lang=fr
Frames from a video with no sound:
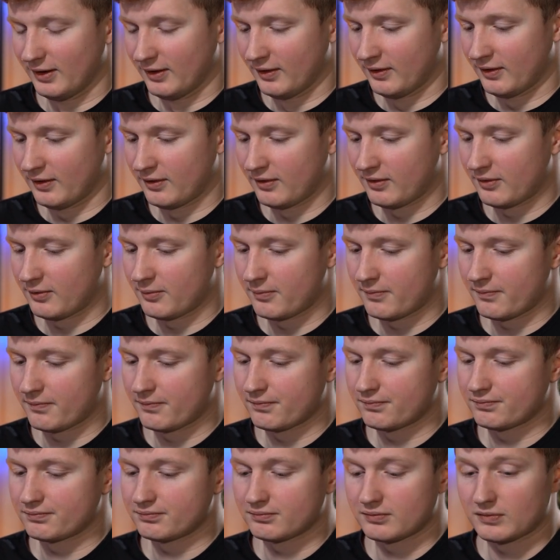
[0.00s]

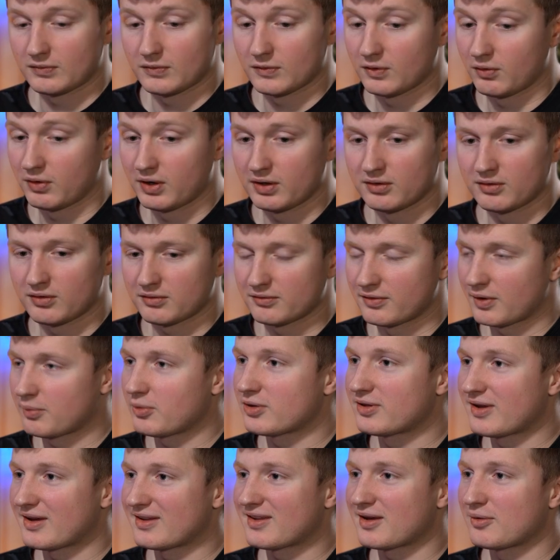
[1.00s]
Euh, ouais, non,
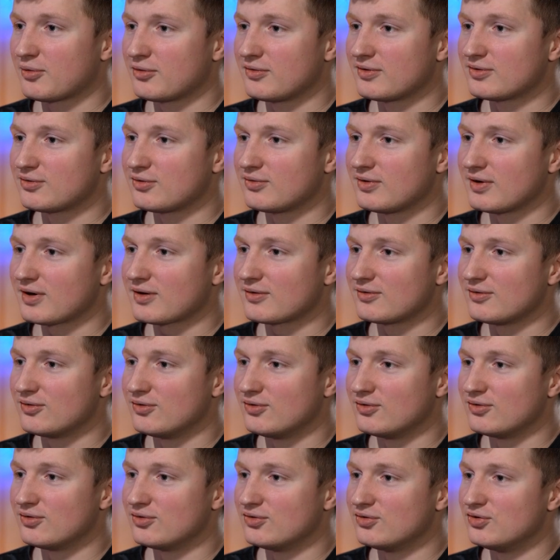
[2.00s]
vraiment très très mauvais souvenir. Hein.
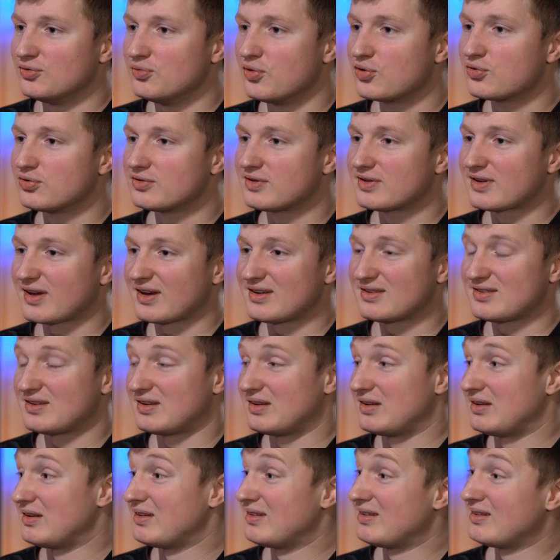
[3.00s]
De, beaucoup de stress
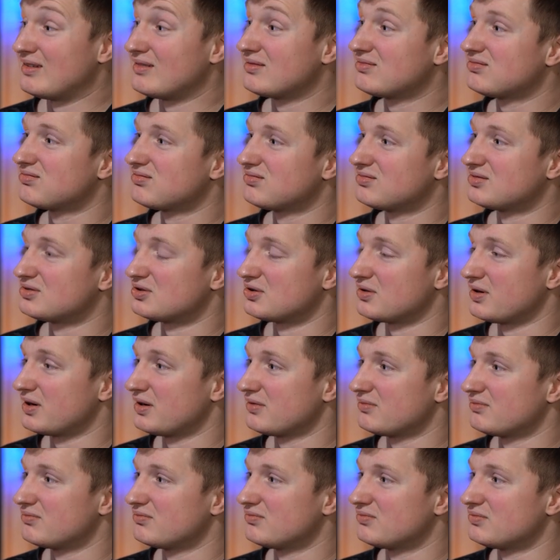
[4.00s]
et. je,
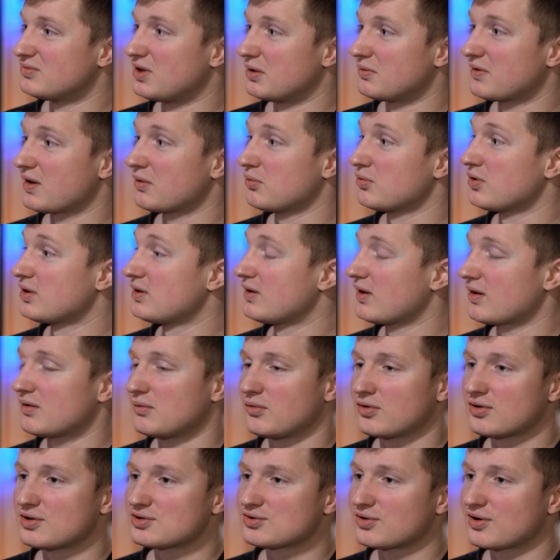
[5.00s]
as
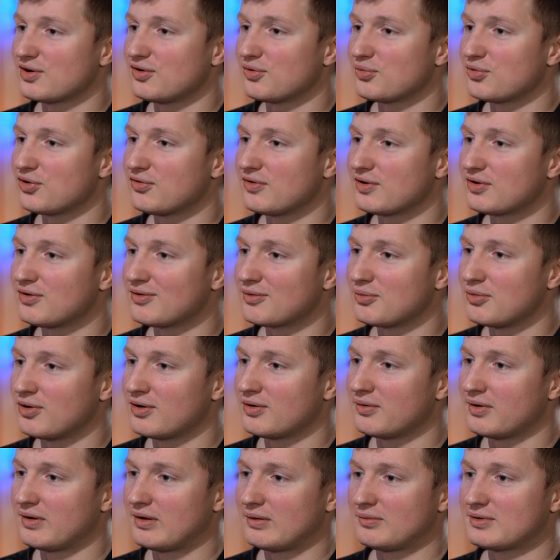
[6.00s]
certainement des gens qui l'ont mieux vécu que
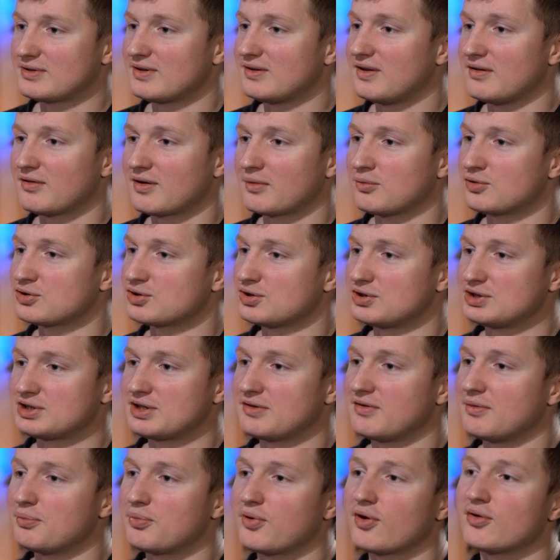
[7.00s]
moi. Et moi, c'était vraiment.
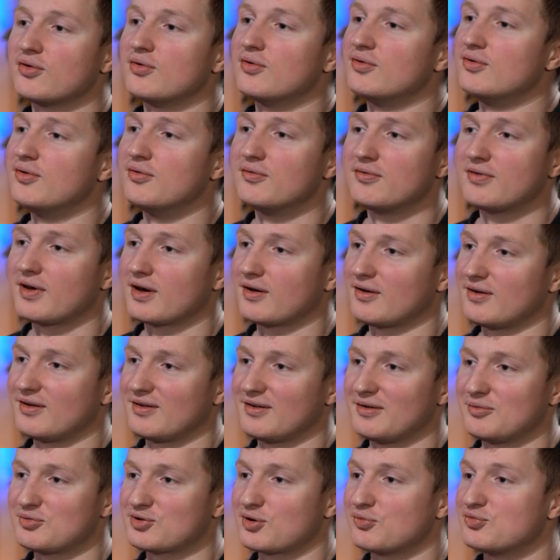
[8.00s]
J'avais peur de, de, me faire. Euh,
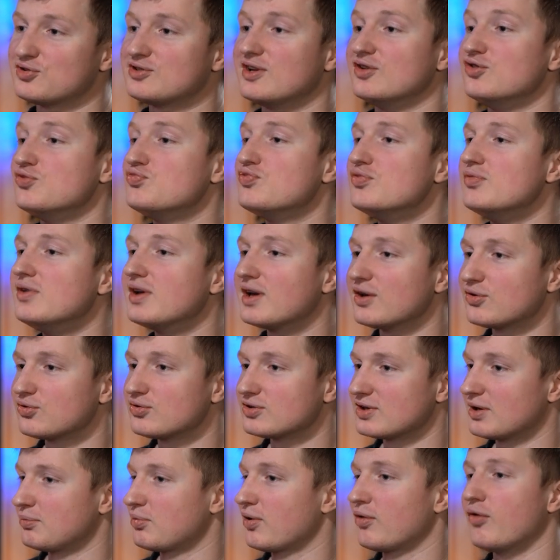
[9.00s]
parce qu'en plus, t'as du public et tout,
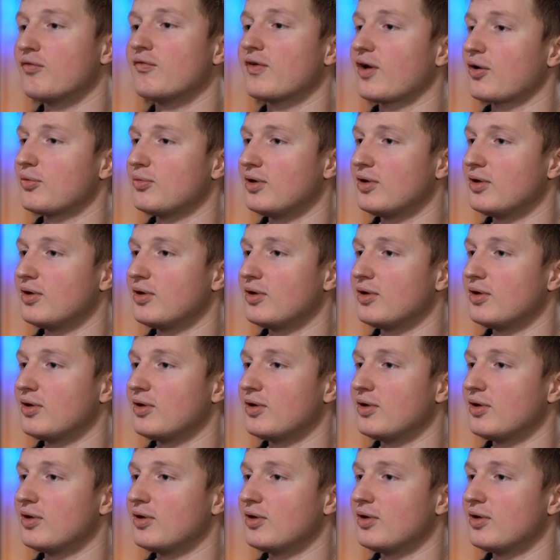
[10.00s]
j'avais peur de me faire